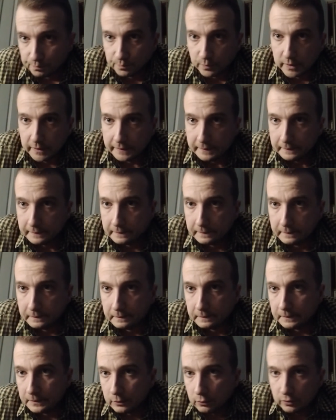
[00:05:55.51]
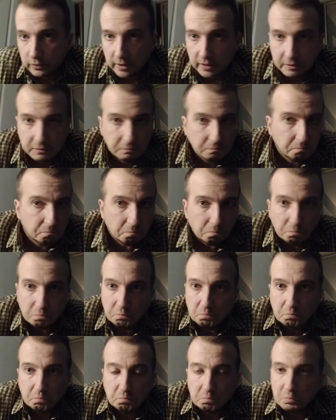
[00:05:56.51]
Yy, I tutaj
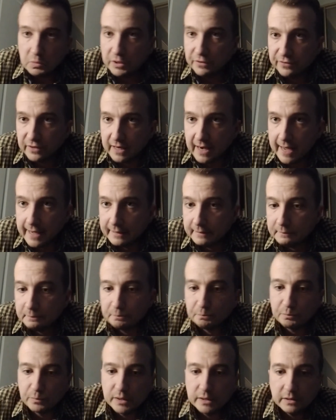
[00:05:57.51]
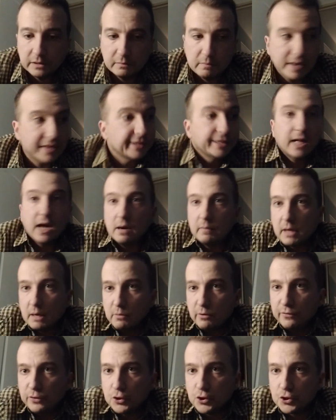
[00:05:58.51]
Eve yy, Klein, yy, Marina
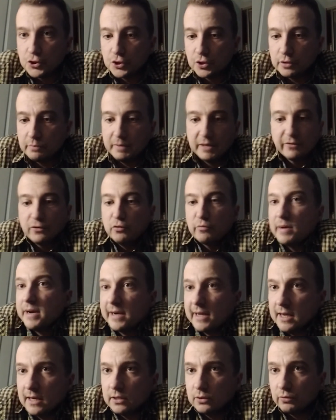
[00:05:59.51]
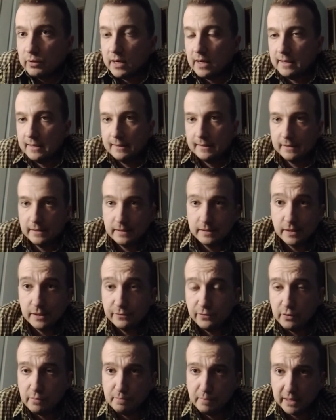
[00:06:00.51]
Abramowicz, performerka, która ze
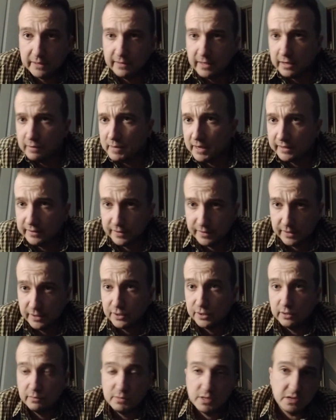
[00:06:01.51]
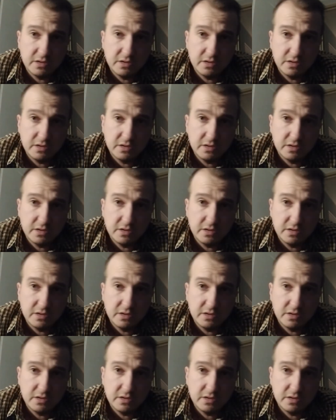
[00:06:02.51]
swoim partnerem artystycznym